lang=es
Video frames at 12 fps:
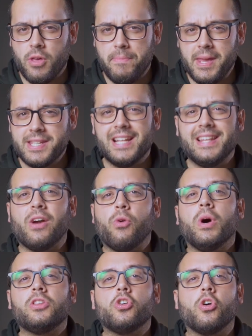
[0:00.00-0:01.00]
de píxel de
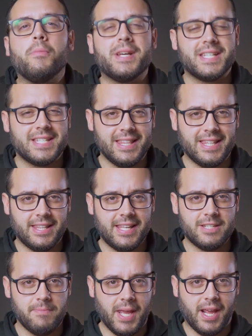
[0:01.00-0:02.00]

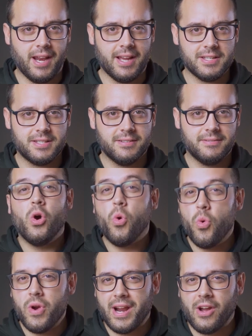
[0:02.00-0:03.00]
4,63 micras.
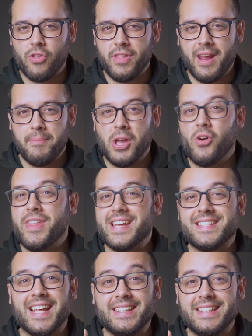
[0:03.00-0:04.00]
Un rango dinámico de
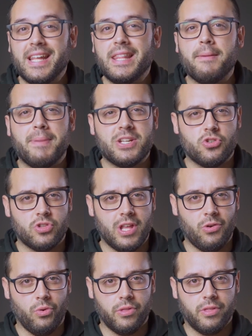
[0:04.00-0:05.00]
hasta 13 pasos de
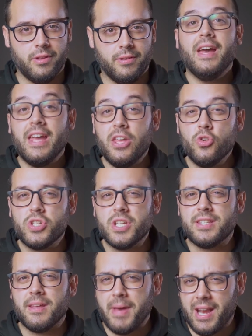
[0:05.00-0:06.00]
luz. Y un
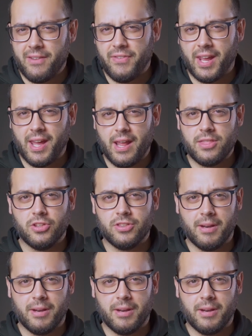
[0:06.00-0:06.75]
sistema de refrigeración